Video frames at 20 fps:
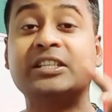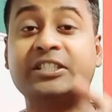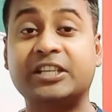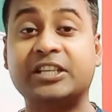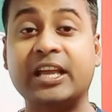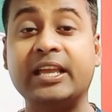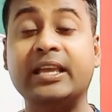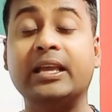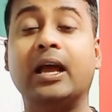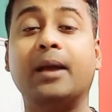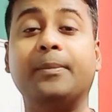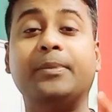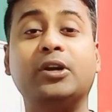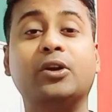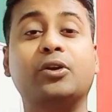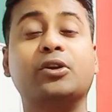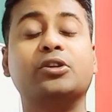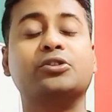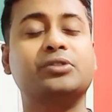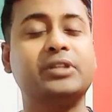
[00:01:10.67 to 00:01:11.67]
সেই
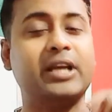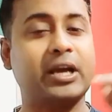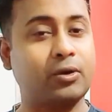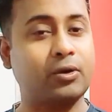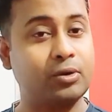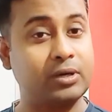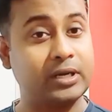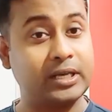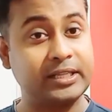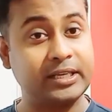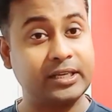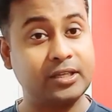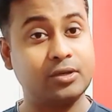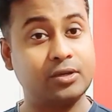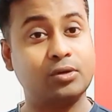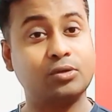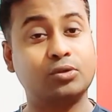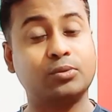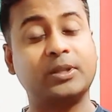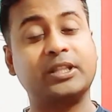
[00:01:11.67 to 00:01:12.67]
ভিডিওটা যদি এখনও না দেখে
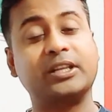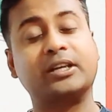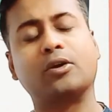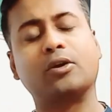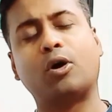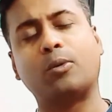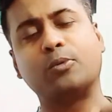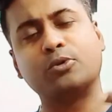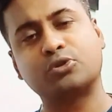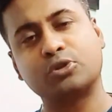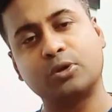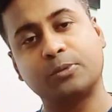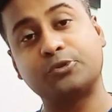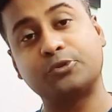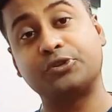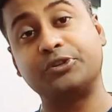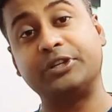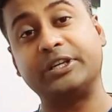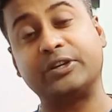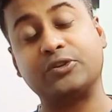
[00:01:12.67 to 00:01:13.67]
থাকো তোমাদেরকে অবশ্যই
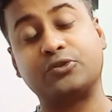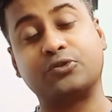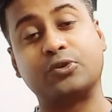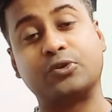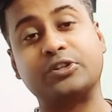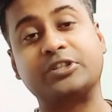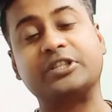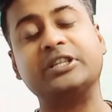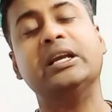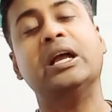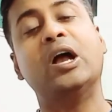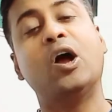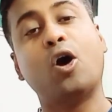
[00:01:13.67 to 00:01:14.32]
অবশ্যই রিকোয়েস্ট করছি